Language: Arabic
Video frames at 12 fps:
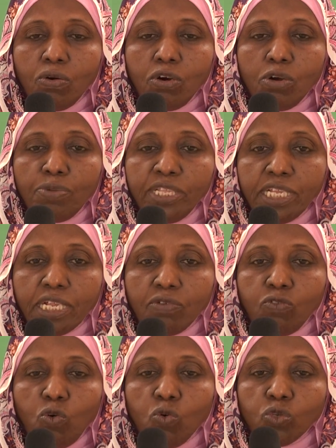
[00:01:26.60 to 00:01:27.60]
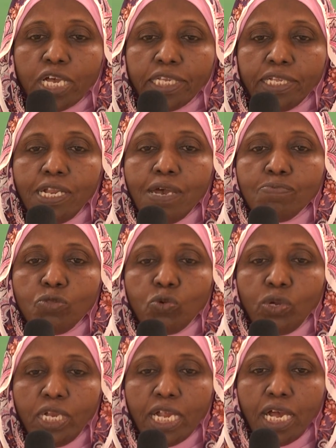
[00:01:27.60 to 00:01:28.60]
وبدت الفحوصات الحمد
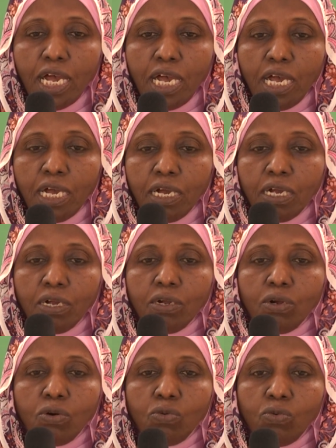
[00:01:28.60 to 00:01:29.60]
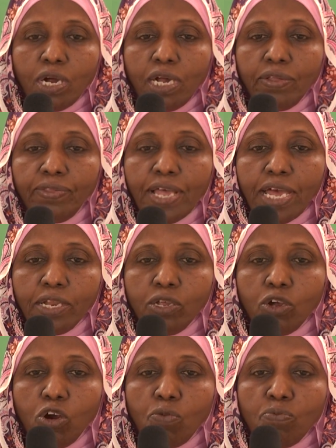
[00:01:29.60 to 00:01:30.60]
لله وثاني
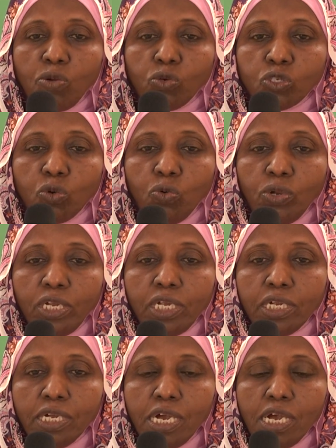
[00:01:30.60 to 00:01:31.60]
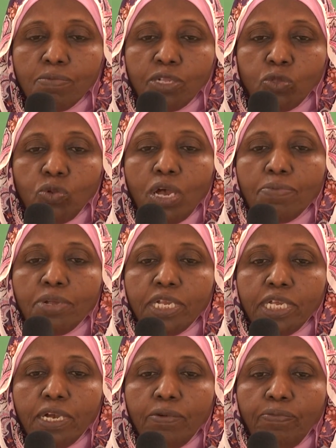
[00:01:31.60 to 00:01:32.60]
يوم من وصولي عملت
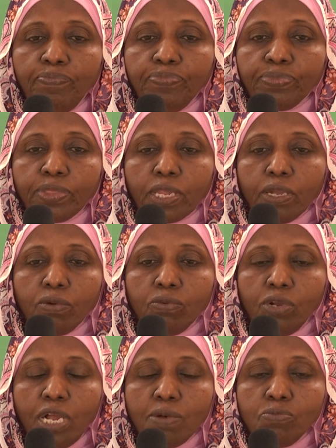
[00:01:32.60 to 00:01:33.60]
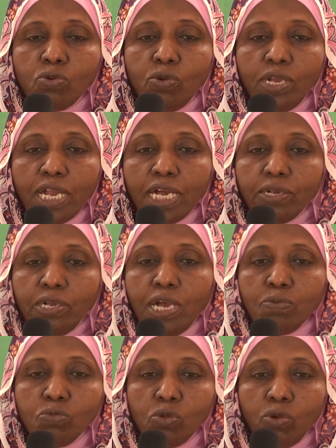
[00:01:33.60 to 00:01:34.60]
العملية والحمد لله
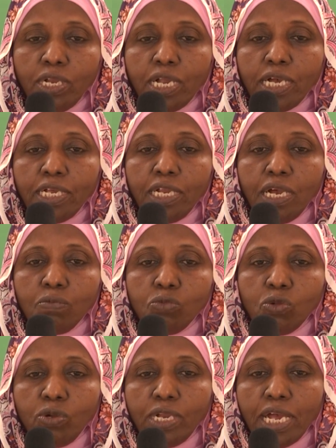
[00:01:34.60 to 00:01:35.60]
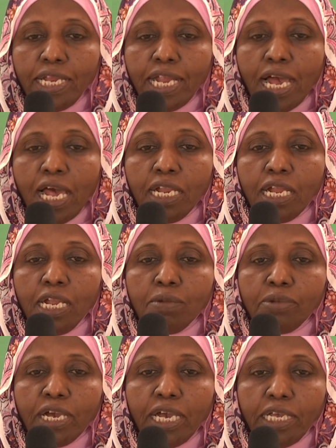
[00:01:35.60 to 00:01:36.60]
الحمد لله الحمد لله الآن أنا
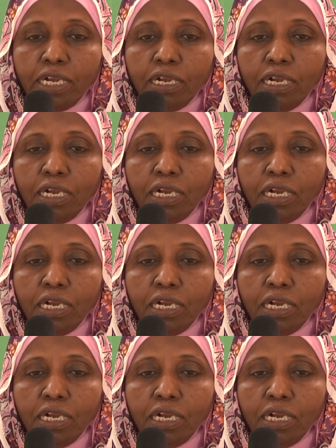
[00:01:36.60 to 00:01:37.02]
بخير